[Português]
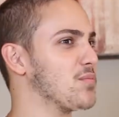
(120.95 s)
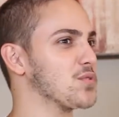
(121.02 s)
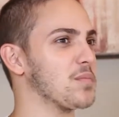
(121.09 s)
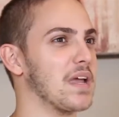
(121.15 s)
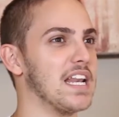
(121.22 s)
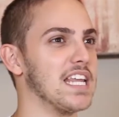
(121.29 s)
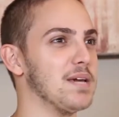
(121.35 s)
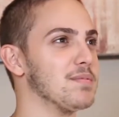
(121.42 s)
muito
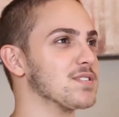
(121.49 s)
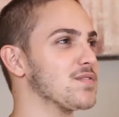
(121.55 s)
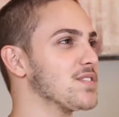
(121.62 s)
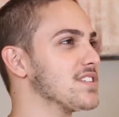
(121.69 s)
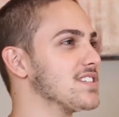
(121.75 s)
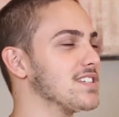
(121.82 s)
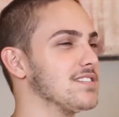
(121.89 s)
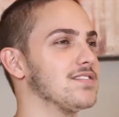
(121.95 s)
bem Libras. Eu
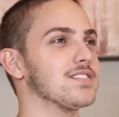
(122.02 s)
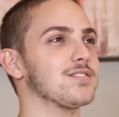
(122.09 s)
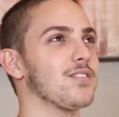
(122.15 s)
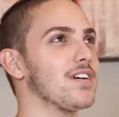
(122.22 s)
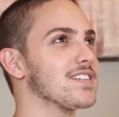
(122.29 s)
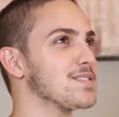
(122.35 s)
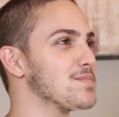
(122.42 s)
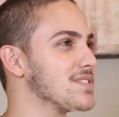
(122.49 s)
falei assim:
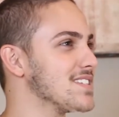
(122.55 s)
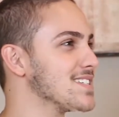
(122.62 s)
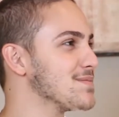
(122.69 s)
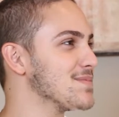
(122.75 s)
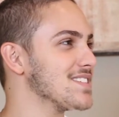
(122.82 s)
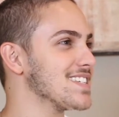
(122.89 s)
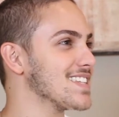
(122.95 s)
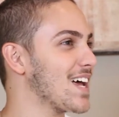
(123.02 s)
Vitória, você
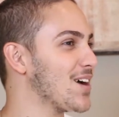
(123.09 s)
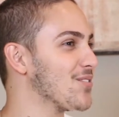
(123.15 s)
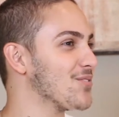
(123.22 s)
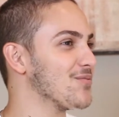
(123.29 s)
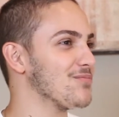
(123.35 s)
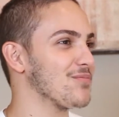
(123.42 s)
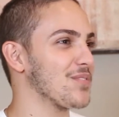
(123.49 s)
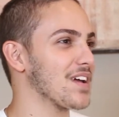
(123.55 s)
precisa me ensinar, eu
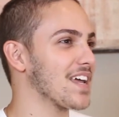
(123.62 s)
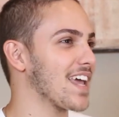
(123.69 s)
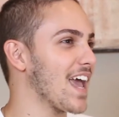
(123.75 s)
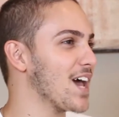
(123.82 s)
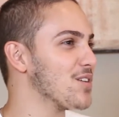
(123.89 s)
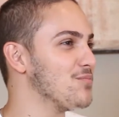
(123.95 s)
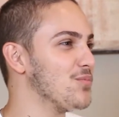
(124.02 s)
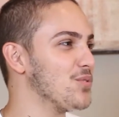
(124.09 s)

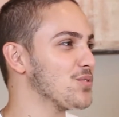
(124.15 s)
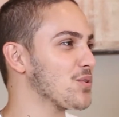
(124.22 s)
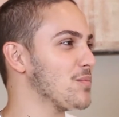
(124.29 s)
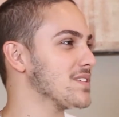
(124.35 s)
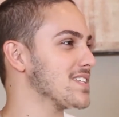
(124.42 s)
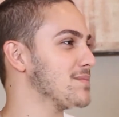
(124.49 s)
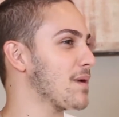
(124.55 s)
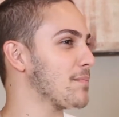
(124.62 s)
quero muito.
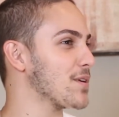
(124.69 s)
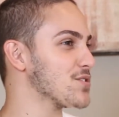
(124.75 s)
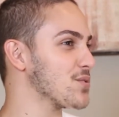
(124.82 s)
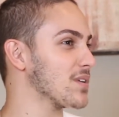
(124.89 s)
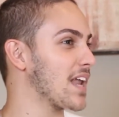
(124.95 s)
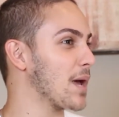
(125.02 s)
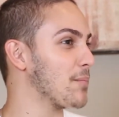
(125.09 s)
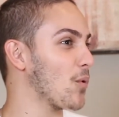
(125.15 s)
Comecei a me
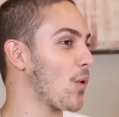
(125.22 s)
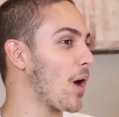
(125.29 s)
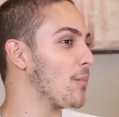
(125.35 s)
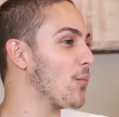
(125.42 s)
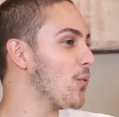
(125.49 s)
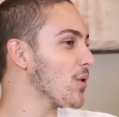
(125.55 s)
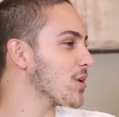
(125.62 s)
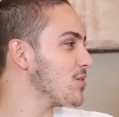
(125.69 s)
apaixonar pelo
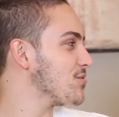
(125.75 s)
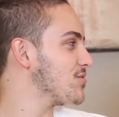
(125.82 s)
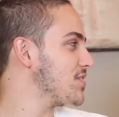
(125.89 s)
amor que eu